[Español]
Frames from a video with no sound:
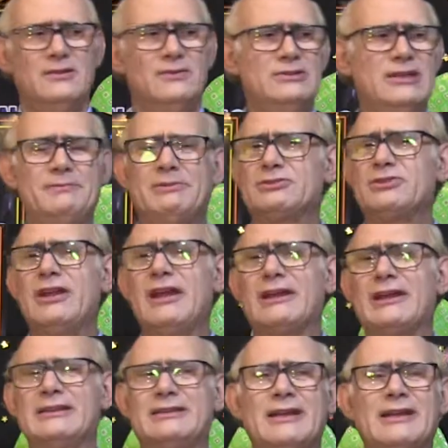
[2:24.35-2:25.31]
Una
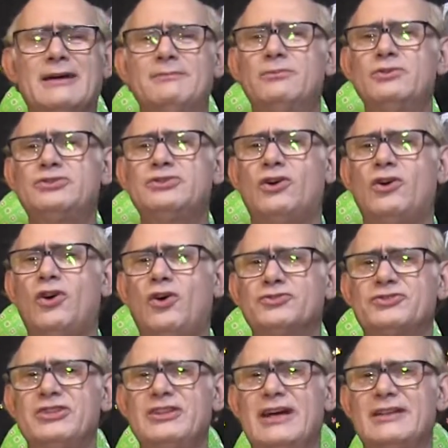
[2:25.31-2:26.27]
persona que tenga mucho
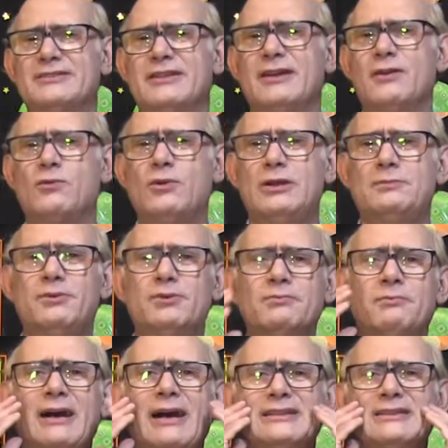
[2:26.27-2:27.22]
oxidante en el cuerpo,
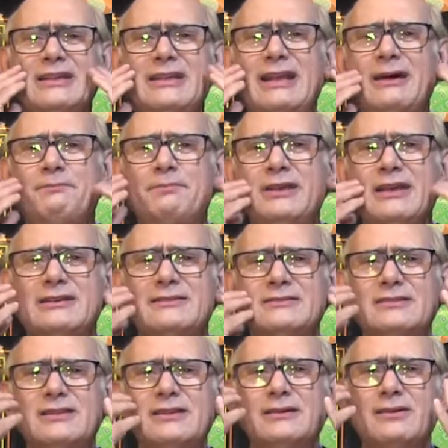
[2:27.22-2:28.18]
van a tener la piel